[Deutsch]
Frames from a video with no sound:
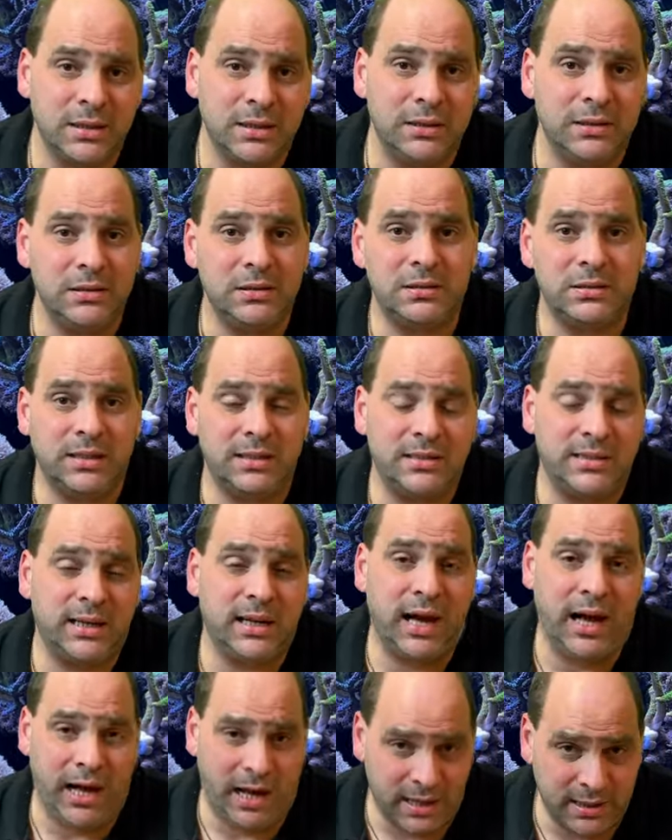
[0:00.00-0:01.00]
ist, dass der
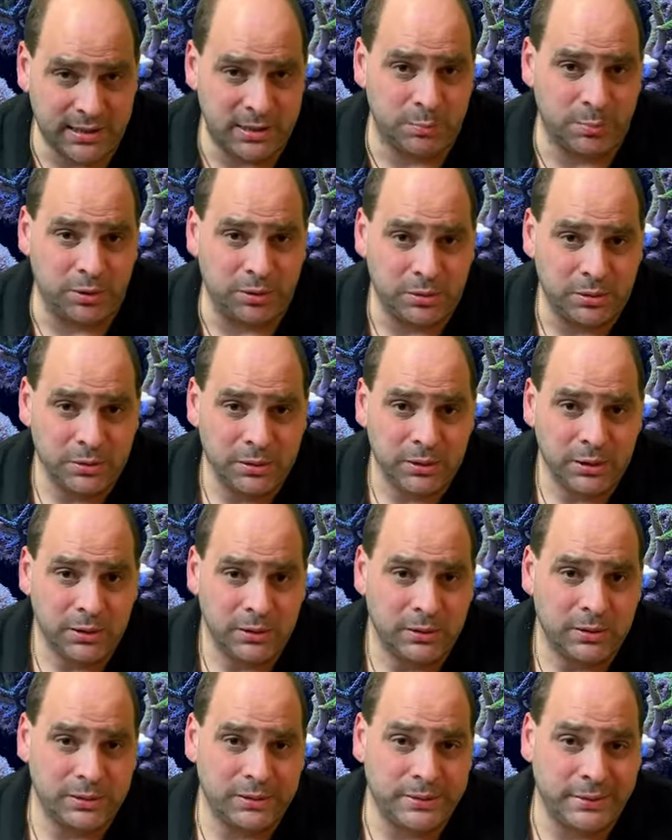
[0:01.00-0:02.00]
KH-Keeper
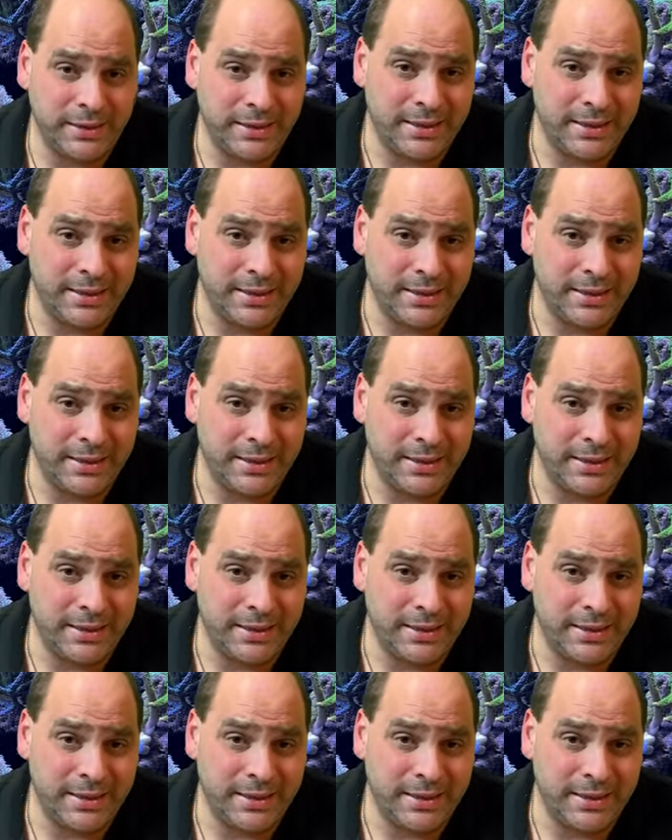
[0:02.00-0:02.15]
äh,